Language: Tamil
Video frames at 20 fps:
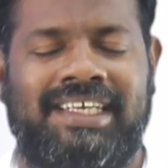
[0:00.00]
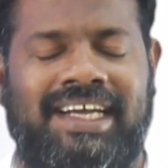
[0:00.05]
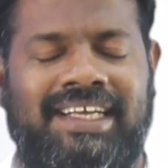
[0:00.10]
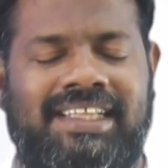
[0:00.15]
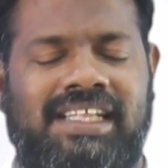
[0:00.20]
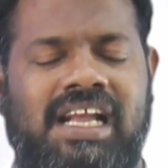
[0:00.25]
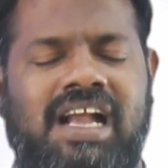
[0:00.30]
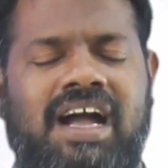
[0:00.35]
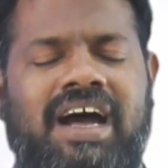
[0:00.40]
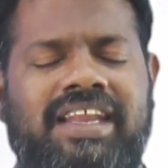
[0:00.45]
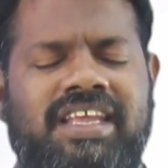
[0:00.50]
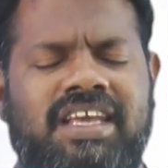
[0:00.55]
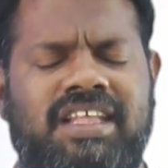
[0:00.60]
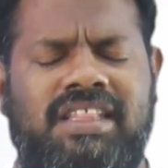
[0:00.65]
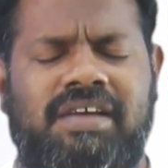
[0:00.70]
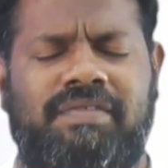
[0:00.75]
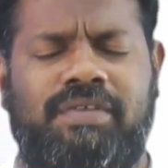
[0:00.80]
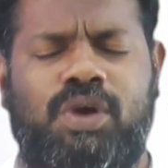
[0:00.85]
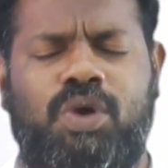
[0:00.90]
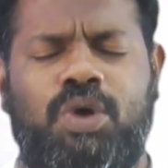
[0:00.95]
அந்த
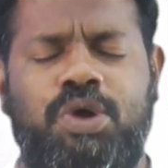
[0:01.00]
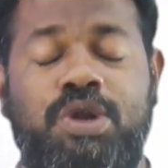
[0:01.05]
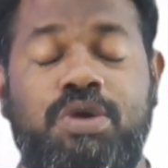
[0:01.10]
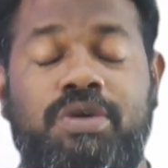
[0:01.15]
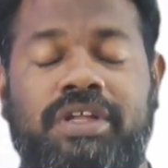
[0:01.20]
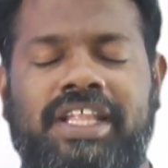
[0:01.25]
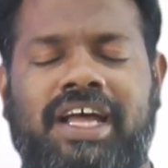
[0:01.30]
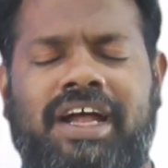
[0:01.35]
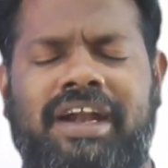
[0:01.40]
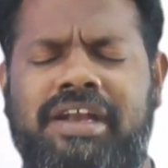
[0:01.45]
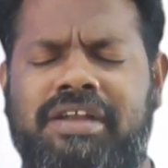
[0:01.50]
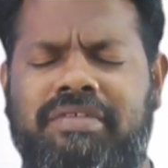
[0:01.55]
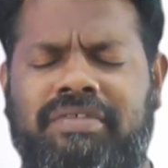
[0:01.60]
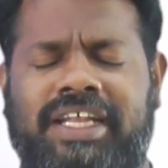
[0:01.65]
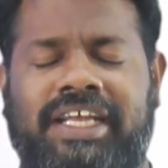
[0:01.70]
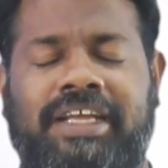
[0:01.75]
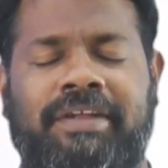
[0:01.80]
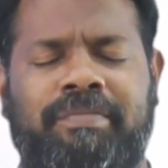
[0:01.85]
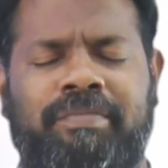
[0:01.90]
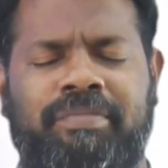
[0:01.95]
காரியத்தை அவன் கொண்டு வந்தான்
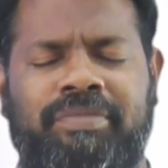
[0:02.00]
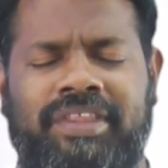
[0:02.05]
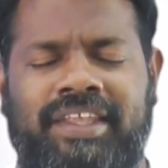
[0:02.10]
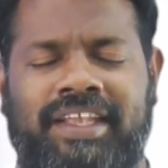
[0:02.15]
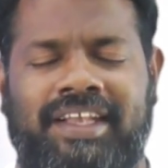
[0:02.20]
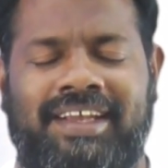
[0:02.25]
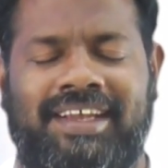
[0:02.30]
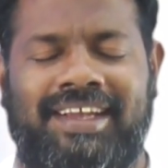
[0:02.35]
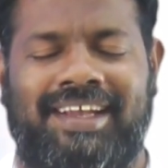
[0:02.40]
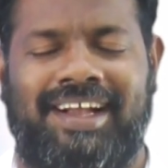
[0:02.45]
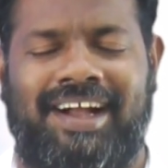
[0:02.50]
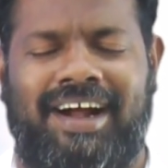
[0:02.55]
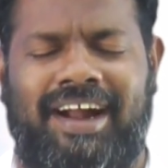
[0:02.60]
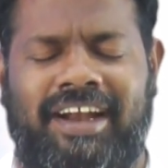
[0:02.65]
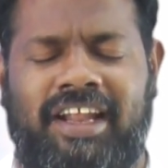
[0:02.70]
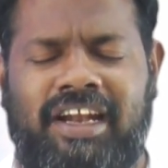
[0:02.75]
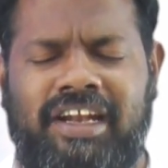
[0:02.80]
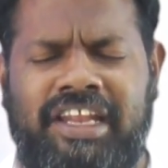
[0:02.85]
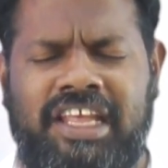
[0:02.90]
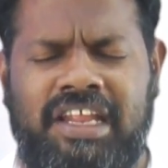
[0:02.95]
ஆண்டவரே
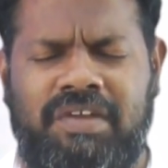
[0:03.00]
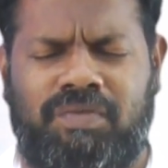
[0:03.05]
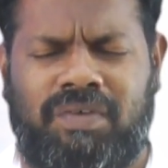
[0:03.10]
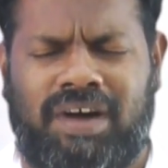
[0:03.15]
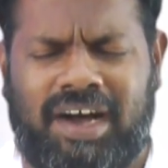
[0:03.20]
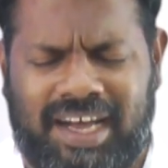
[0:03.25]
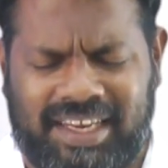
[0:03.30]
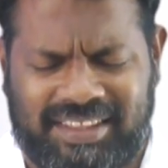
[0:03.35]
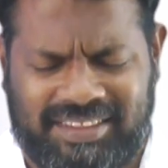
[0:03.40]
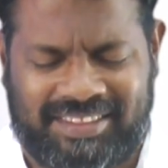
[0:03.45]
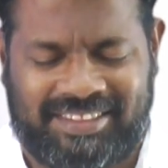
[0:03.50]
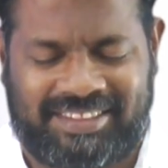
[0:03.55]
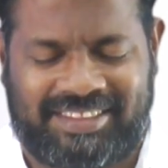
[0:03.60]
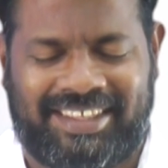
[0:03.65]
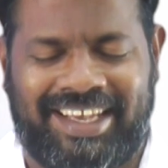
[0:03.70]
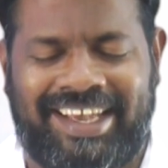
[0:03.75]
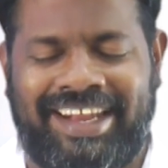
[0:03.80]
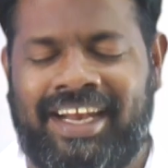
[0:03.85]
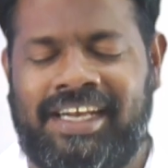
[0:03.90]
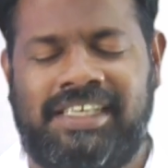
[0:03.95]
ஆனால் நீர்
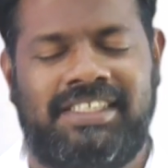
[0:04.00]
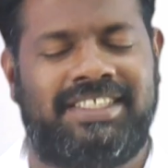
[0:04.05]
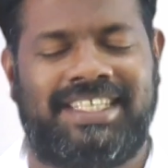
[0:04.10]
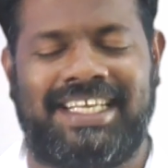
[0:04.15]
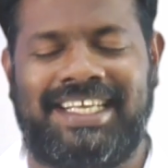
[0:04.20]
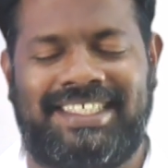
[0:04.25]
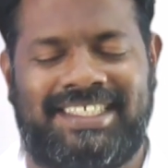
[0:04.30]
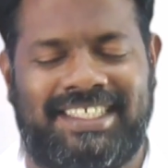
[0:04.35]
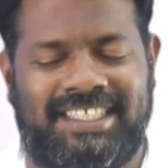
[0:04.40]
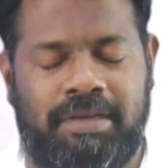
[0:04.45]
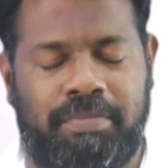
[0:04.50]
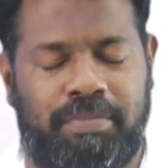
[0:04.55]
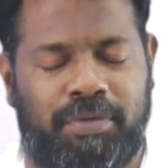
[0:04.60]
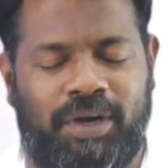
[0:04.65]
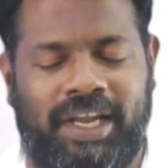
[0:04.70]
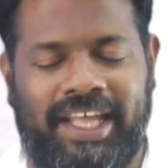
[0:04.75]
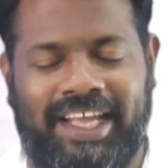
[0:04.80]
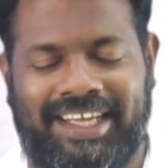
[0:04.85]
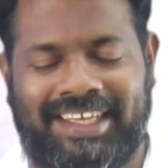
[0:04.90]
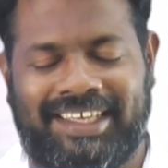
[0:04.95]
வார்த்தையினால் ஜெயிச்சதை
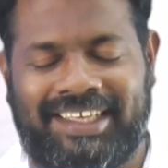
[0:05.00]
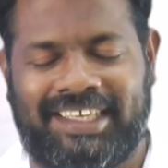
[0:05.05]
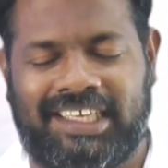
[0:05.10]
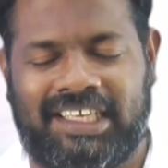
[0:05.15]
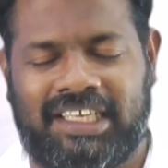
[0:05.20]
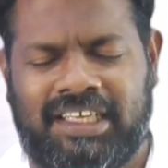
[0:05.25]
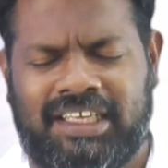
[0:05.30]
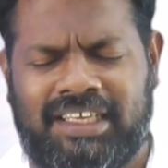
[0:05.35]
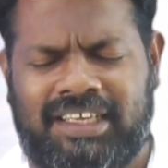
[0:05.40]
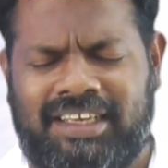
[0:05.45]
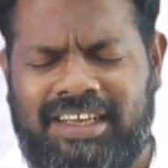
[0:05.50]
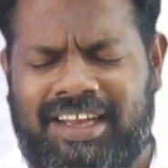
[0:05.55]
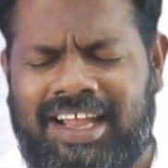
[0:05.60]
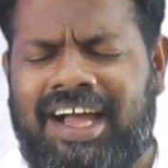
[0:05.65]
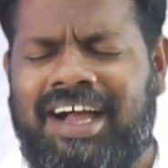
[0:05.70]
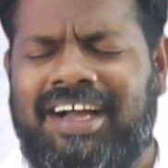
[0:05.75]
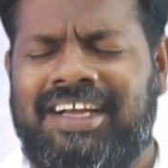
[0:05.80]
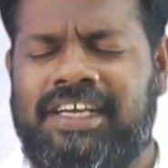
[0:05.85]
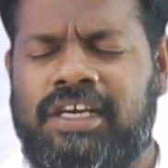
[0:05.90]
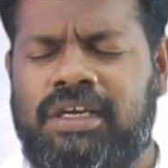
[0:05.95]
போல
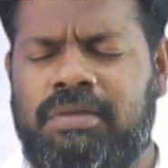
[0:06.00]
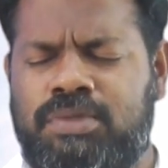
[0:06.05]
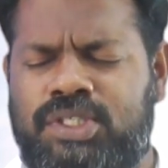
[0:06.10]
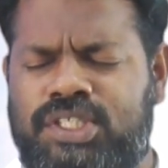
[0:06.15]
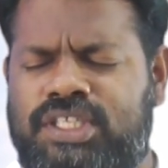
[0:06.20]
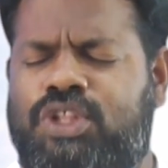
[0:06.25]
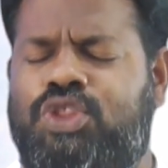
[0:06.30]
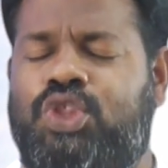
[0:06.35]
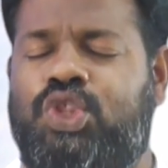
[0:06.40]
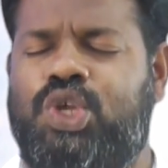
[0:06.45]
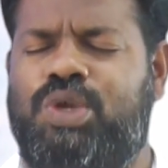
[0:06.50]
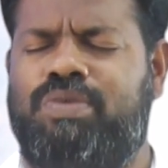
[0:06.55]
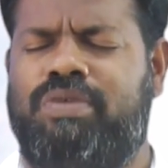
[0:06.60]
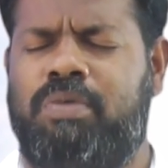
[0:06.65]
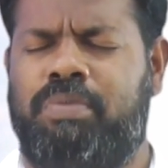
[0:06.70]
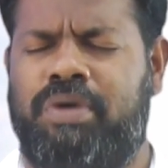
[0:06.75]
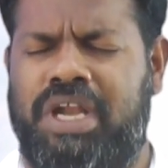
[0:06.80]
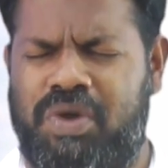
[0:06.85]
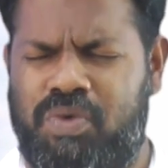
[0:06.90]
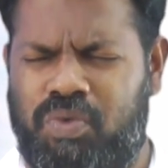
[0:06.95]
நாங்களும்
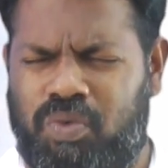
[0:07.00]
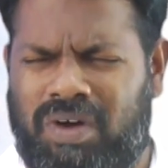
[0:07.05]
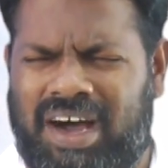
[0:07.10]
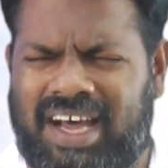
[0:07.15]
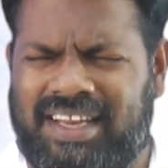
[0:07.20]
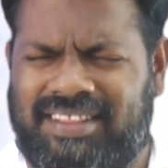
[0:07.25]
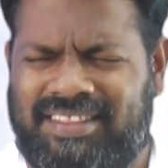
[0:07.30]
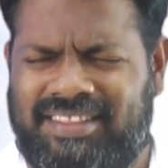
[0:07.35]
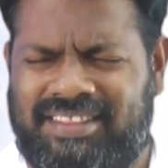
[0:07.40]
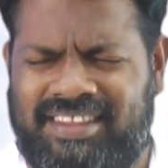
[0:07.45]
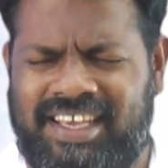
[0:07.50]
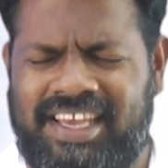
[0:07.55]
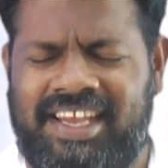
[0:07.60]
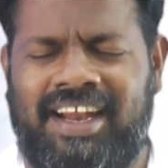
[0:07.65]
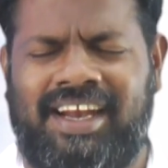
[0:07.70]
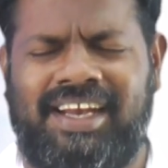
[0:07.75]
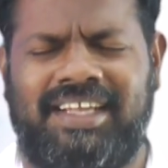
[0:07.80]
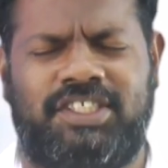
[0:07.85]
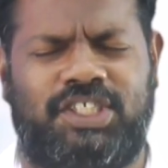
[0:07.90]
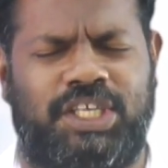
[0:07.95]
உடைய
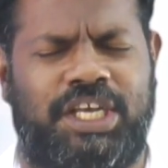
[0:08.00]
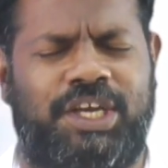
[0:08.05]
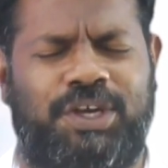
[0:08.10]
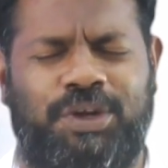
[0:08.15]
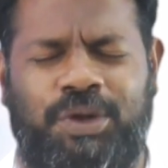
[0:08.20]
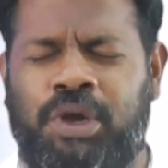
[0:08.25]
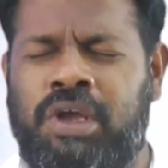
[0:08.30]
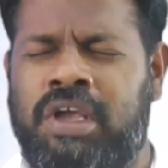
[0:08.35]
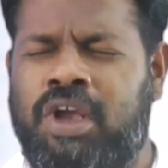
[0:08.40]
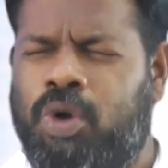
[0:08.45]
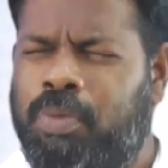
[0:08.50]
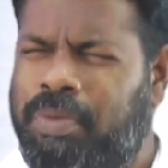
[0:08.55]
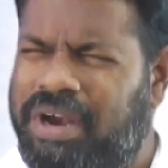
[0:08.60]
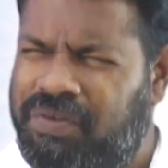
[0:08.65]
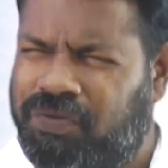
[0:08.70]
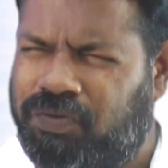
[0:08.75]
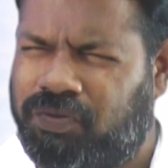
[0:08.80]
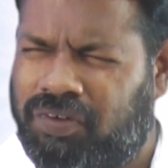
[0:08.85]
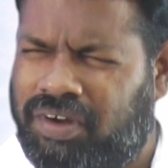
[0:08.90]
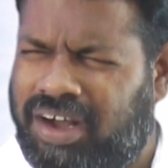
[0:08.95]
வார்த்தையினால ஜெயிக்கணும்
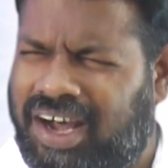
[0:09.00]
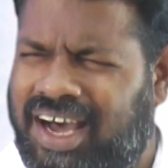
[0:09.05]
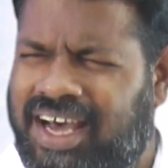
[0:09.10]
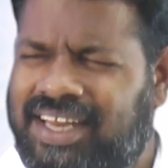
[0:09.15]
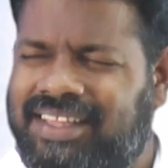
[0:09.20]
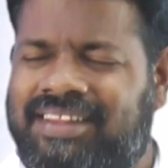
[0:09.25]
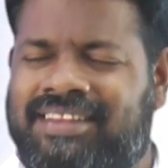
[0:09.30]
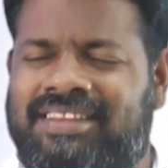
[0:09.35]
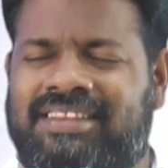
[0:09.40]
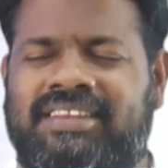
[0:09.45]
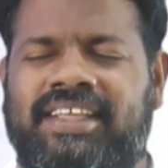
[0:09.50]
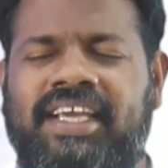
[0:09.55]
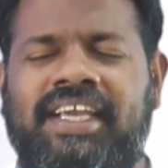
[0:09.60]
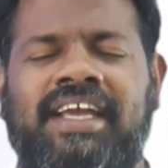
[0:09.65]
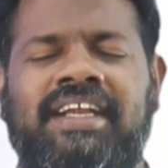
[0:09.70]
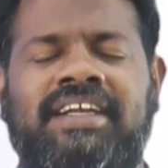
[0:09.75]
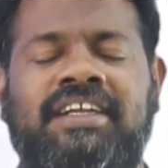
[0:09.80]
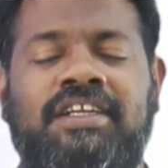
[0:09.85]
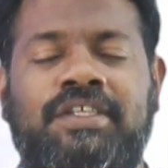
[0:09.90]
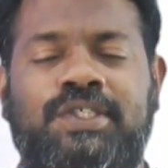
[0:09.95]
உங்களுடைய வார்த்தை
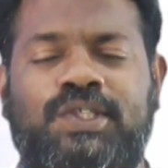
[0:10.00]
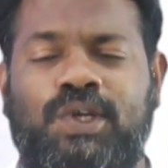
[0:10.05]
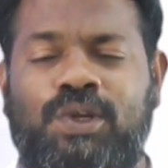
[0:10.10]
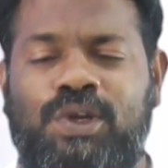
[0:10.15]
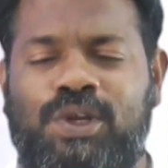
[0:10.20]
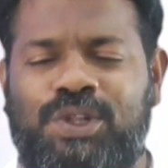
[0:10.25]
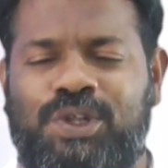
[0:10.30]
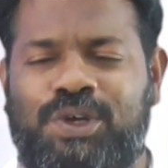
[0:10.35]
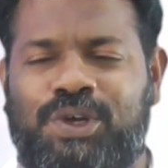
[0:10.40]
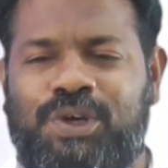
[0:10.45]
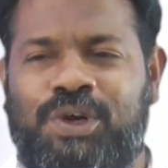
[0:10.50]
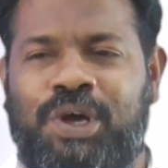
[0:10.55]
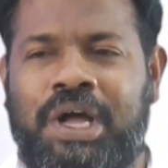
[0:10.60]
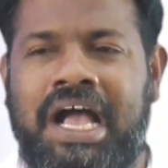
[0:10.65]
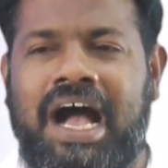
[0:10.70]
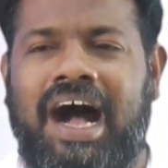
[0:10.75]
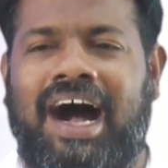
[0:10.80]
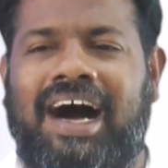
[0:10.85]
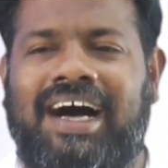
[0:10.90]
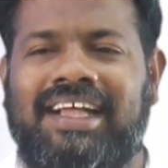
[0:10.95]
என்ன சொல்லுதோ
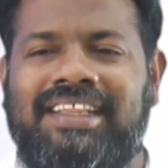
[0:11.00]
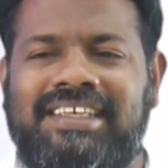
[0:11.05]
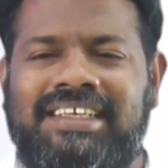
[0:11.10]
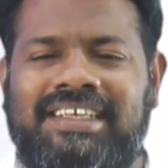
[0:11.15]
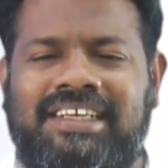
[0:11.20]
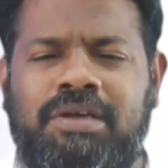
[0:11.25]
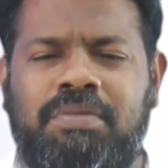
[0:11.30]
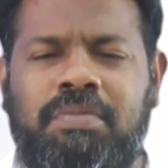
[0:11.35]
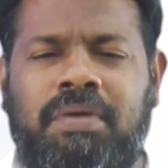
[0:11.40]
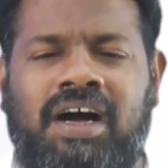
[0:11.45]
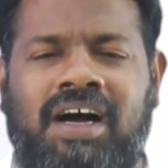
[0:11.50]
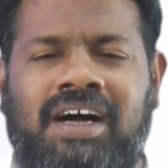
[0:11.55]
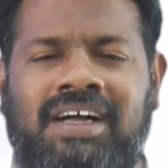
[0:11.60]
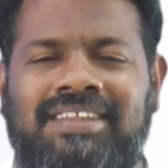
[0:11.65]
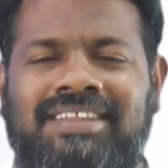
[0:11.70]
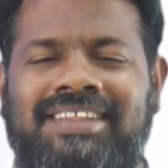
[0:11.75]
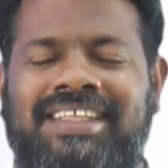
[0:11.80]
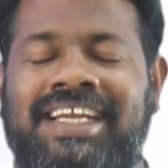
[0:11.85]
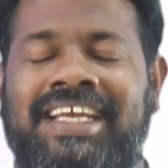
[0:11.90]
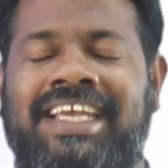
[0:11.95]
அதுக்கு
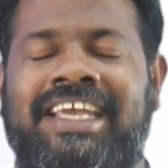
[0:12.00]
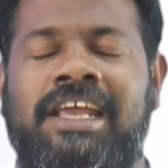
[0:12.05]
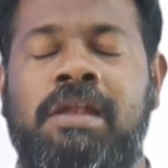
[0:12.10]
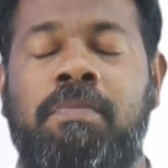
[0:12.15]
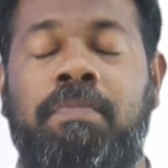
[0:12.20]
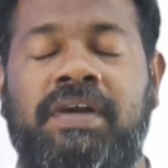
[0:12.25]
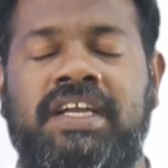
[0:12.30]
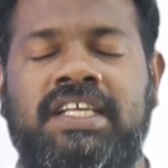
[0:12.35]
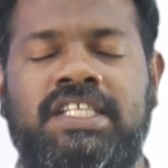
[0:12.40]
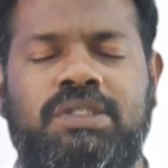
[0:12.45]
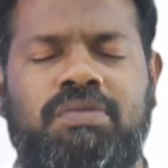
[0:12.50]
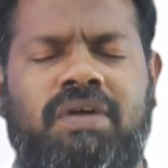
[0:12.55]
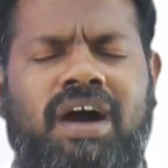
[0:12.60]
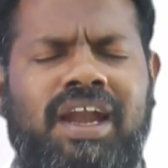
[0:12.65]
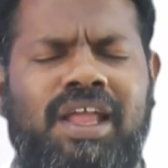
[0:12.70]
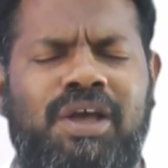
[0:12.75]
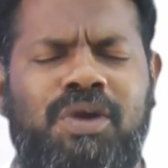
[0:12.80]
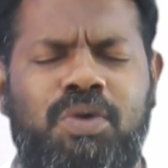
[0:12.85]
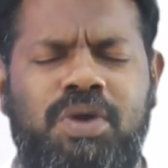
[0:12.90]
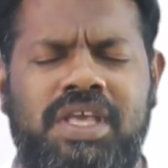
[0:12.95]
மாத்திரம் கீழ்ப்படிஞ்சு
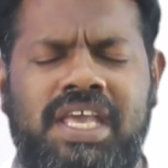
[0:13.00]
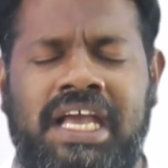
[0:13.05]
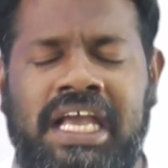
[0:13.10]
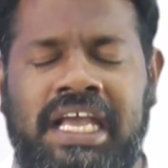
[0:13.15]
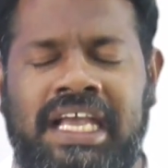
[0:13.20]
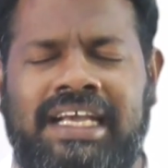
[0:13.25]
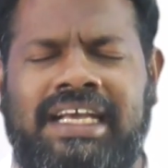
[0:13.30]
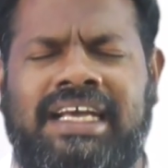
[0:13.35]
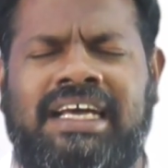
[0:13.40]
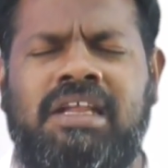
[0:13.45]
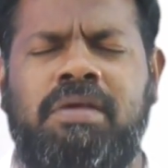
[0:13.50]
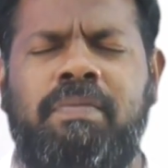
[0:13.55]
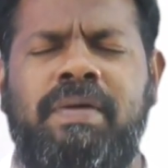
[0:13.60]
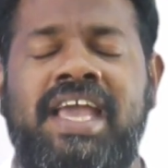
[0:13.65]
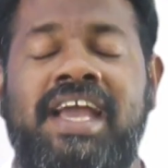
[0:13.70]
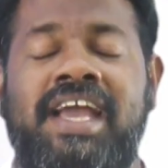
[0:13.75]
வாழக்கூடிய கிருபை